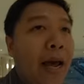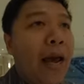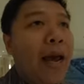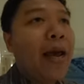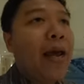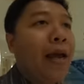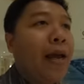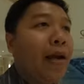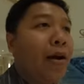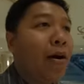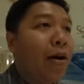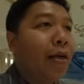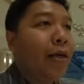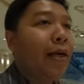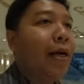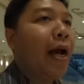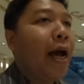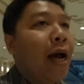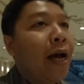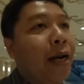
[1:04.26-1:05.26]
งในก่อนถึ
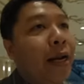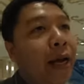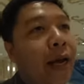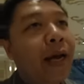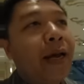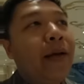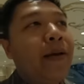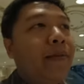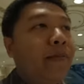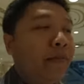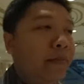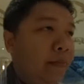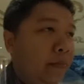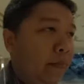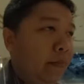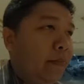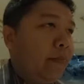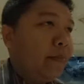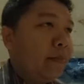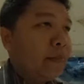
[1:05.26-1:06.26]
งงานเนี่ย
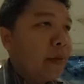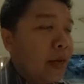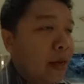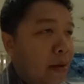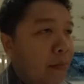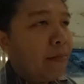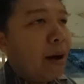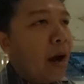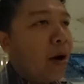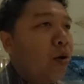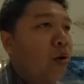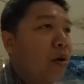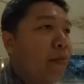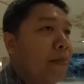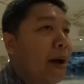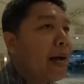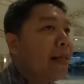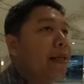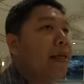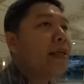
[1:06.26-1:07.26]
บางคน
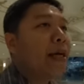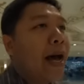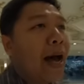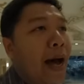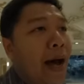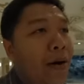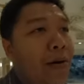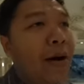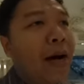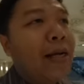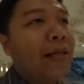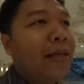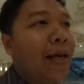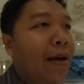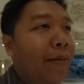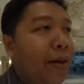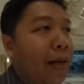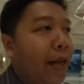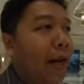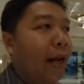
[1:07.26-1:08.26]
มาแต่เช้า อาจจะ
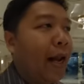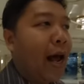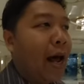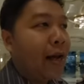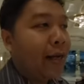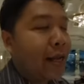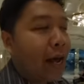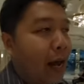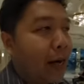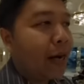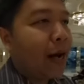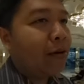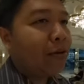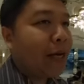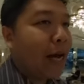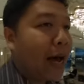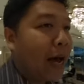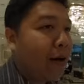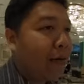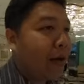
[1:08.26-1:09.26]
ยังไม่ได้ทานทานข้าว
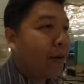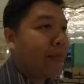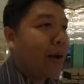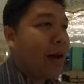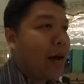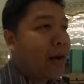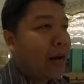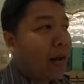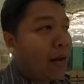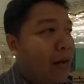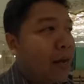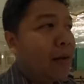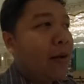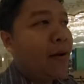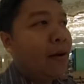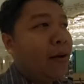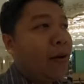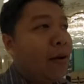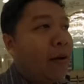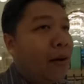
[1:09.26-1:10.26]
เช้ากันมาเนี่ย
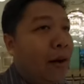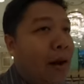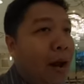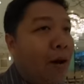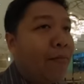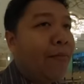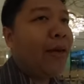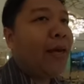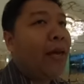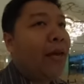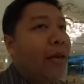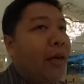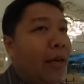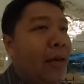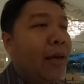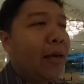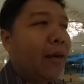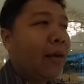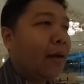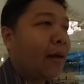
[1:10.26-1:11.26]
เรามี
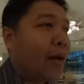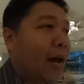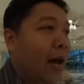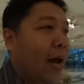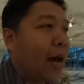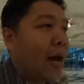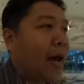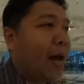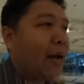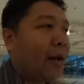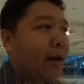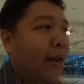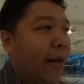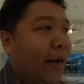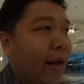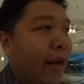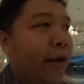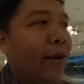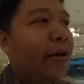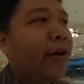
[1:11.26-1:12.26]
อาหาร
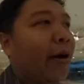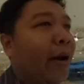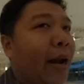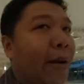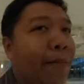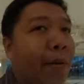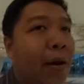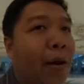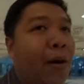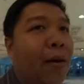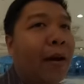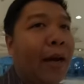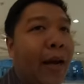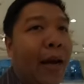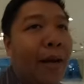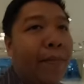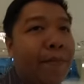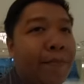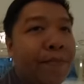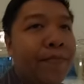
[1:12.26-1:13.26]
เล็ก ๆ น้อยๆรับรองนะ
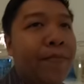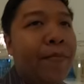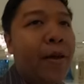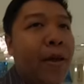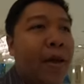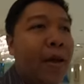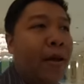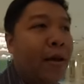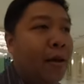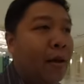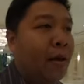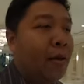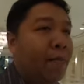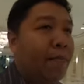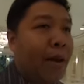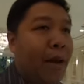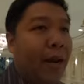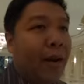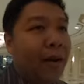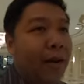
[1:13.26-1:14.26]
ครับ
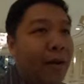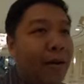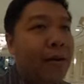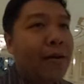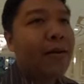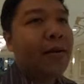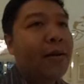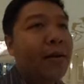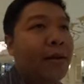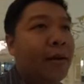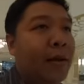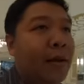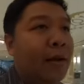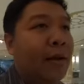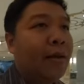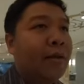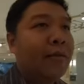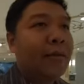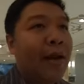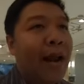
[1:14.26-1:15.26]
เป็น
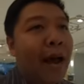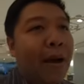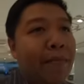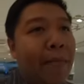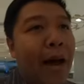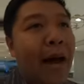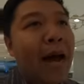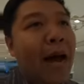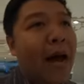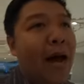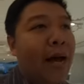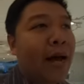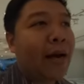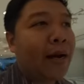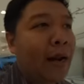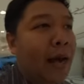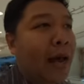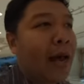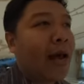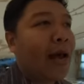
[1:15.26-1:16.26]
สแน็คบาร์
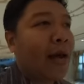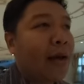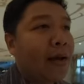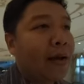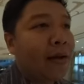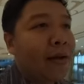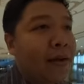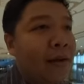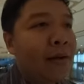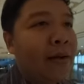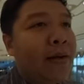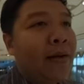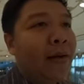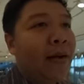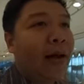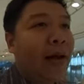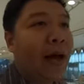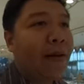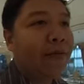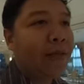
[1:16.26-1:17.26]
ข้างหน้า
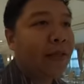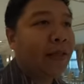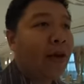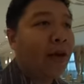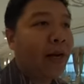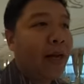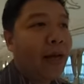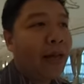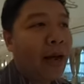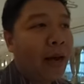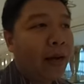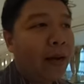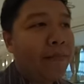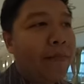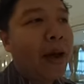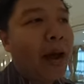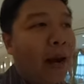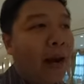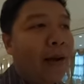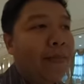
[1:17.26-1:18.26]
นะครับ ซึ่งตอนนี้ทาง
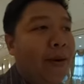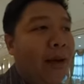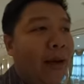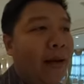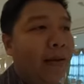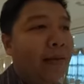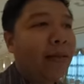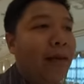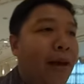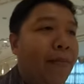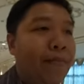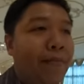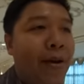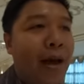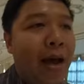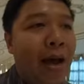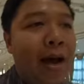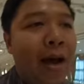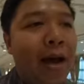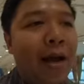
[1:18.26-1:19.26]
Impact กำลังเตรียม
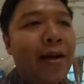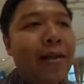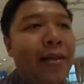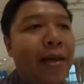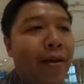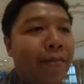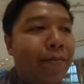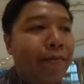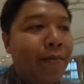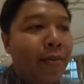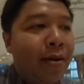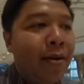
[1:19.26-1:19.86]
อาหารเตรียม